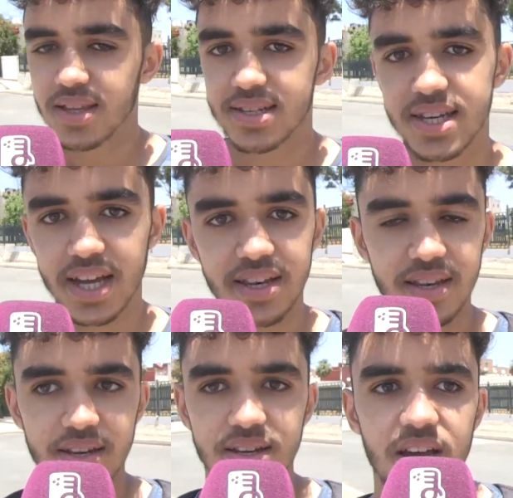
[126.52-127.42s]
داكشي
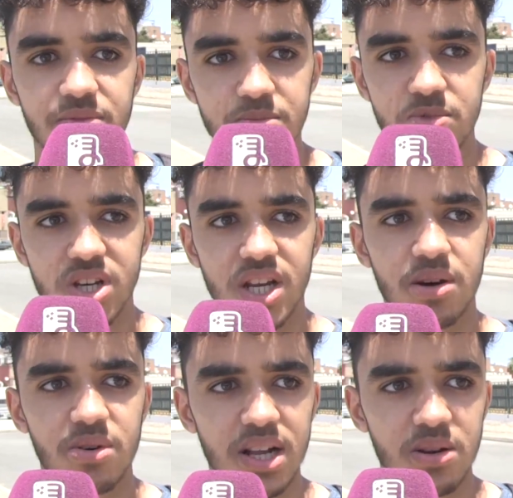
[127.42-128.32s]
كان كان في
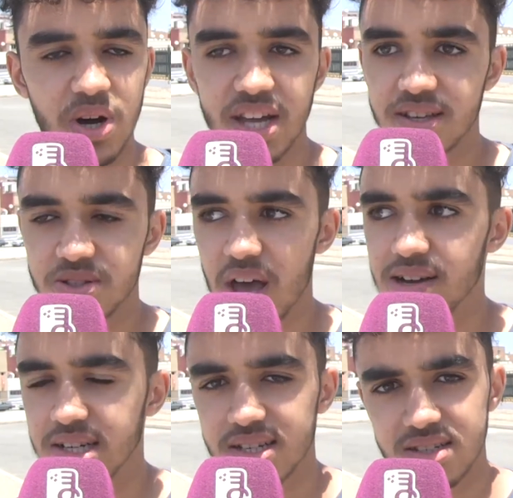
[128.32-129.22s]
المتناول الواحد خصو
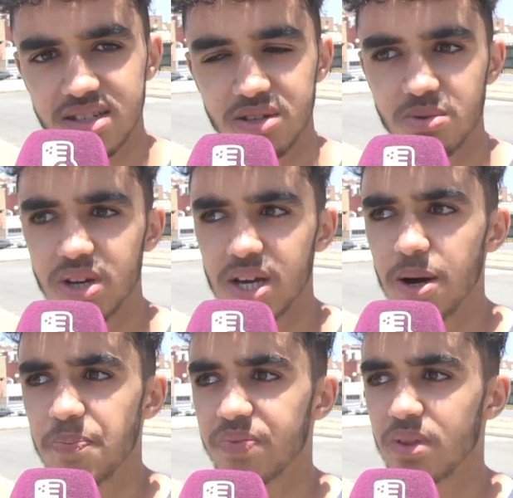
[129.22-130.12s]
يعيك شي
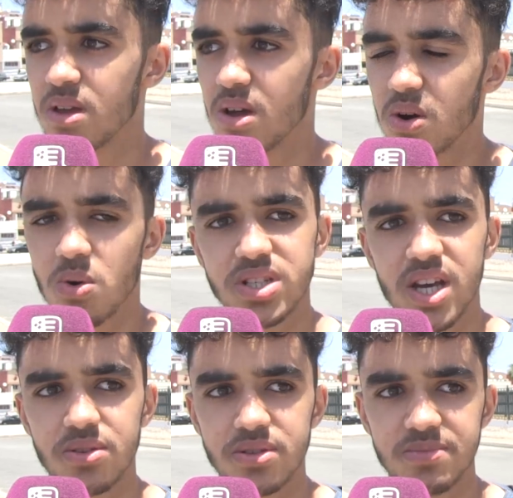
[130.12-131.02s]
شويه كل
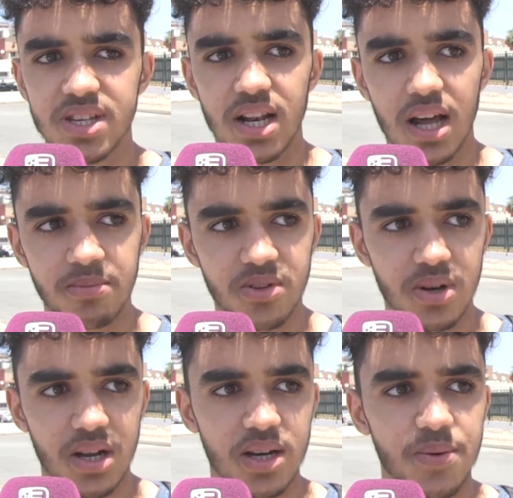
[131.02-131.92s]
شيء يدوز مزيان الحمد
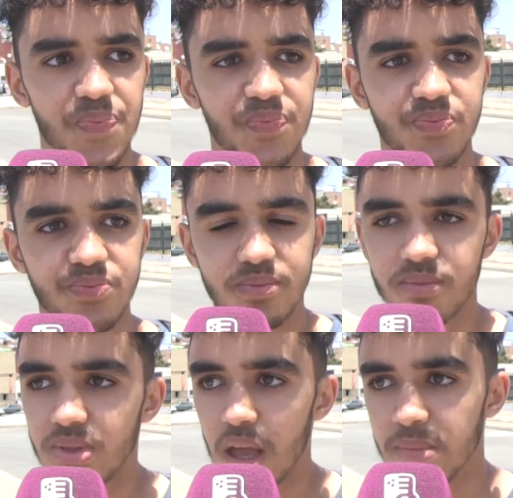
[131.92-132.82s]
لله
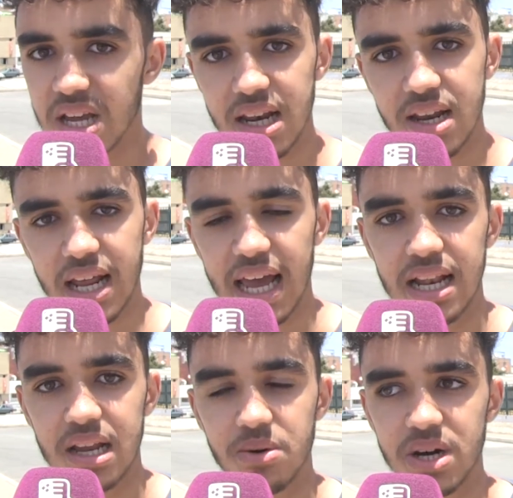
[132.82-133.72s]
ما كان لا
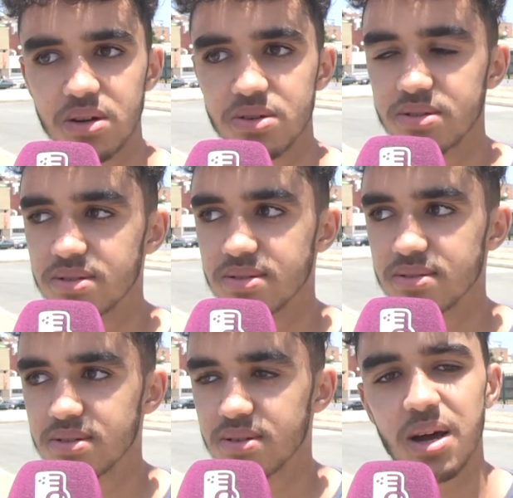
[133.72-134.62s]
نقي لا والو
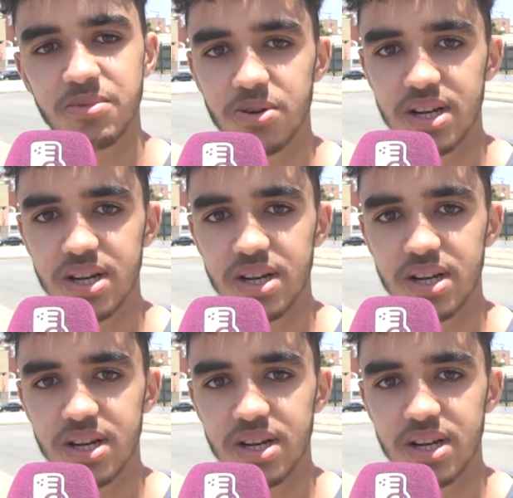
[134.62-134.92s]
الحمد